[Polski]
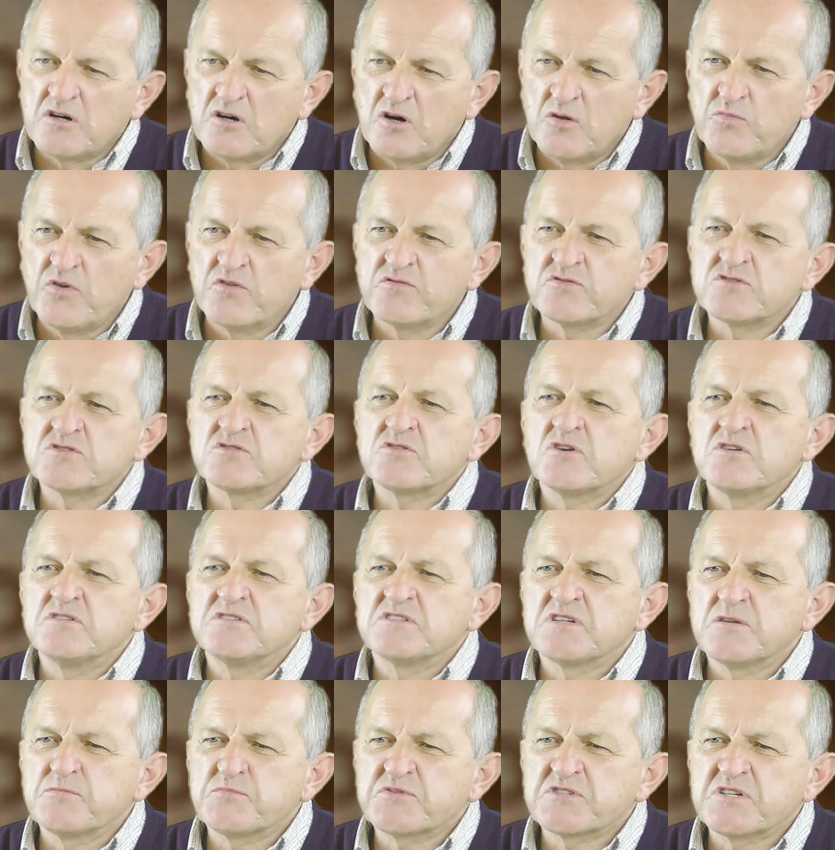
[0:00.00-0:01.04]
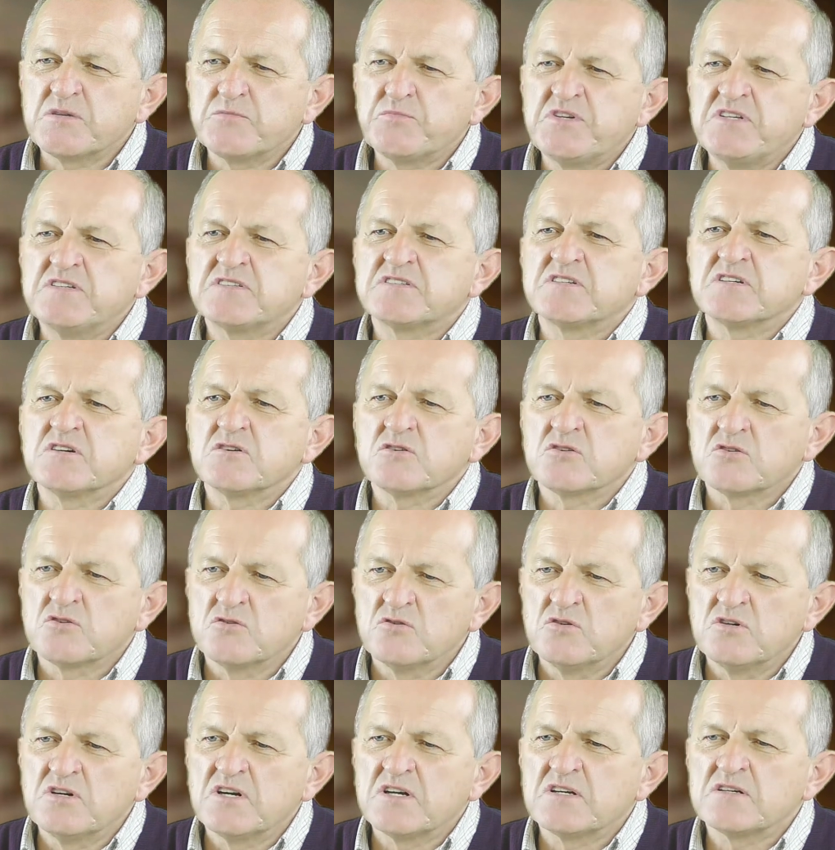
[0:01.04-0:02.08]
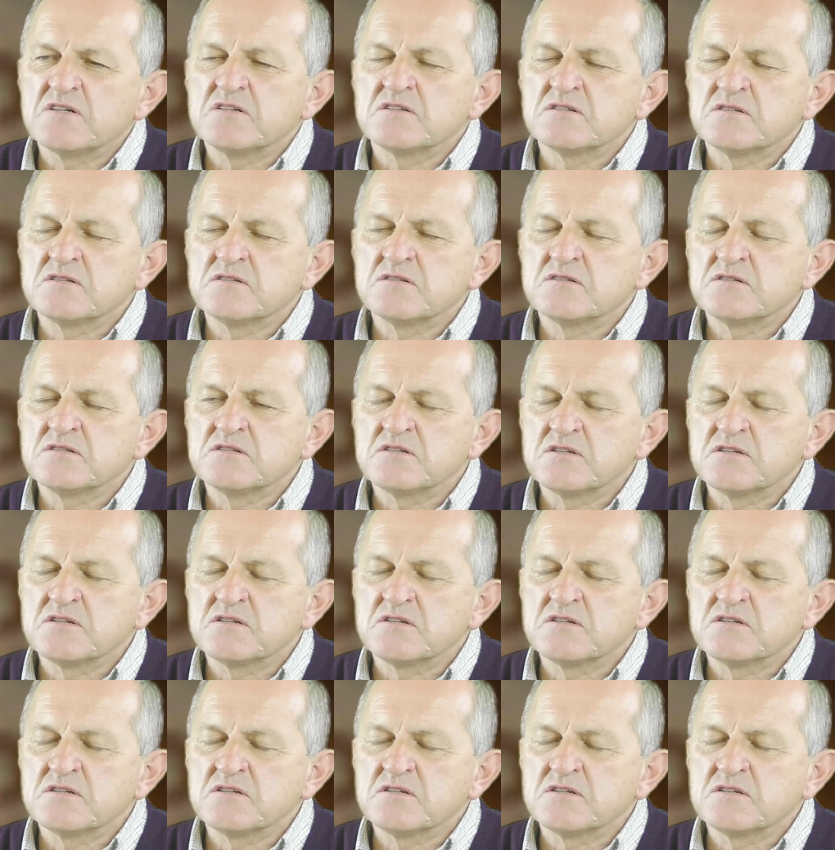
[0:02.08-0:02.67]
obowiązujące przepisy ogólne. E, A sam